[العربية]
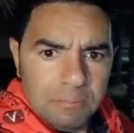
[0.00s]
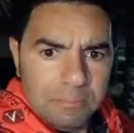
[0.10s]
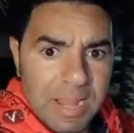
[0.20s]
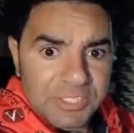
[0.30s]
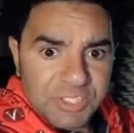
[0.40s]

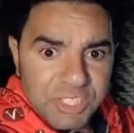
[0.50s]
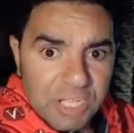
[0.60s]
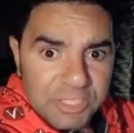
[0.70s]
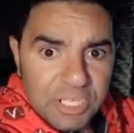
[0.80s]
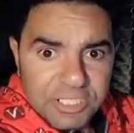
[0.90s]
بعد
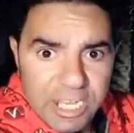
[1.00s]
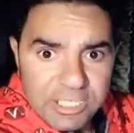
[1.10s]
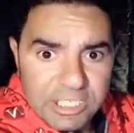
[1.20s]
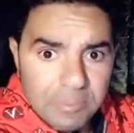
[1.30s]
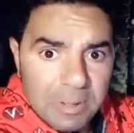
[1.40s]
صلاة العشاء
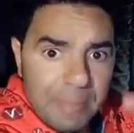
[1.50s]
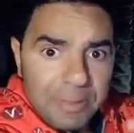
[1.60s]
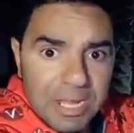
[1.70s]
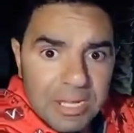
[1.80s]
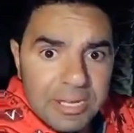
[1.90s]
يا شباب
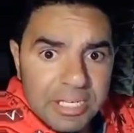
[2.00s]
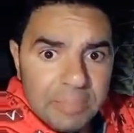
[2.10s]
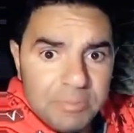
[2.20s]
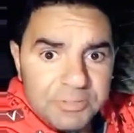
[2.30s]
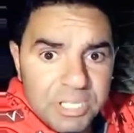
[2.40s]

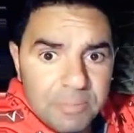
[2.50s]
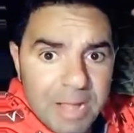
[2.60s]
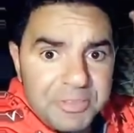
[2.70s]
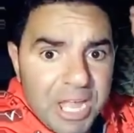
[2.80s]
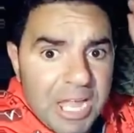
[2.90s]
خليكم عند
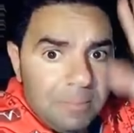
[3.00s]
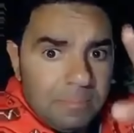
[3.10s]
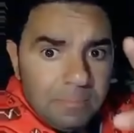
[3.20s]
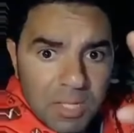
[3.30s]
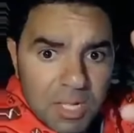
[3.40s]

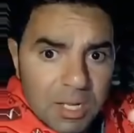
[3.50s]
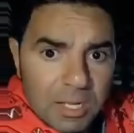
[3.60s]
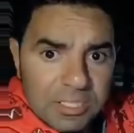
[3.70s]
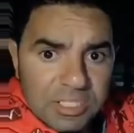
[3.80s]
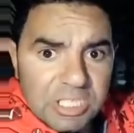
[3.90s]
المطعم
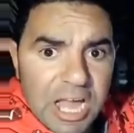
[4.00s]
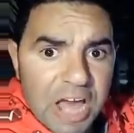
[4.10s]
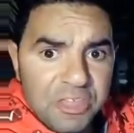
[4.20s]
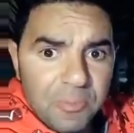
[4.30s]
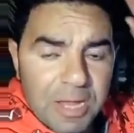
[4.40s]

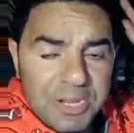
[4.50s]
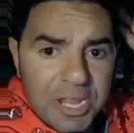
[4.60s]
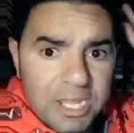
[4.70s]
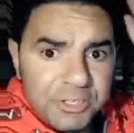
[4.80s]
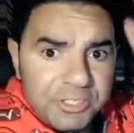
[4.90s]
الساعة ثمان
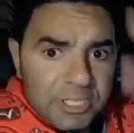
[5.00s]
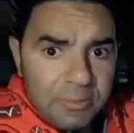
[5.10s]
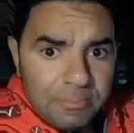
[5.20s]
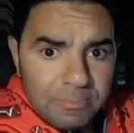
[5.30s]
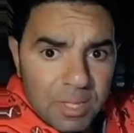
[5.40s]
أنا
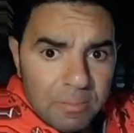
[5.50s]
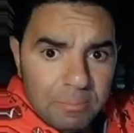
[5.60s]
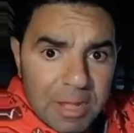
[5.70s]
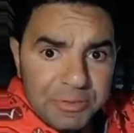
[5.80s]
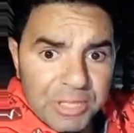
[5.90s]
عدكم
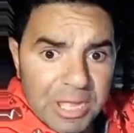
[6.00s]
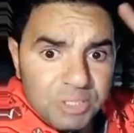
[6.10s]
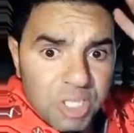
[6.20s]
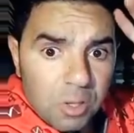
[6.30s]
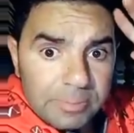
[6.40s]

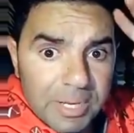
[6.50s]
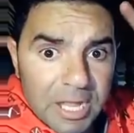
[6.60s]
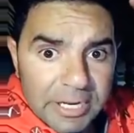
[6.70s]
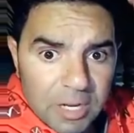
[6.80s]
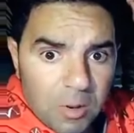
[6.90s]
مطعم شاورما
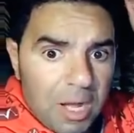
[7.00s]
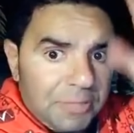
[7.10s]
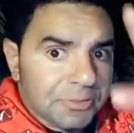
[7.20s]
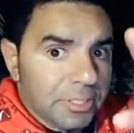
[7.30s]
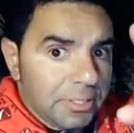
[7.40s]

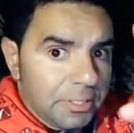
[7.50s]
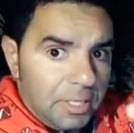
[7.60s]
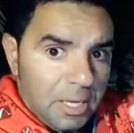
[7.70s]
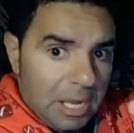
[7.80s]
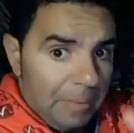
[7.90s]
الحكواتي
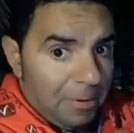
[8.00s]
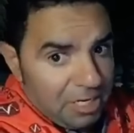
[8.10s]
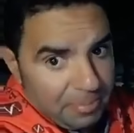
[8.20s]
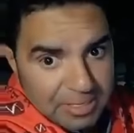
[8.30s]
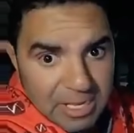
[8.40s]
حبايب